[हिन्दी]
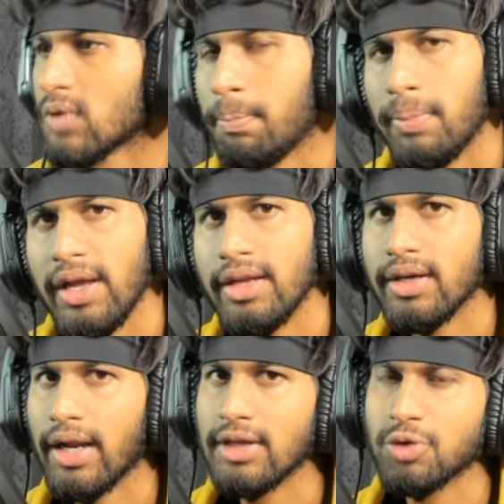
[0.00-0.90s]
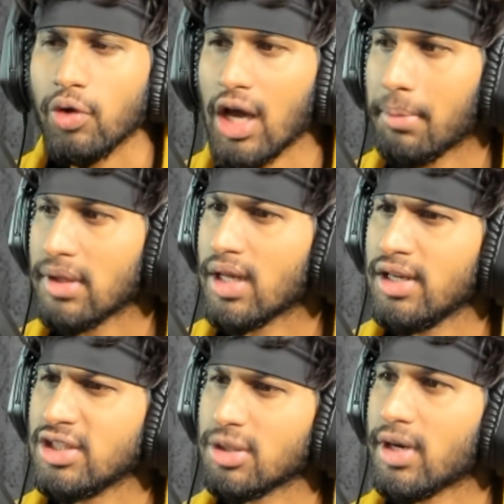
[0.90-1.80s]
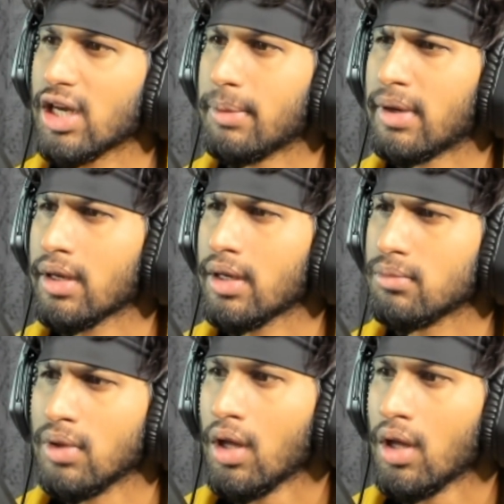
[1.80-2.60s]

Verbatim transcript: प्लेन क्रैश हो गया बंदा नीचे पड़ गया मर गया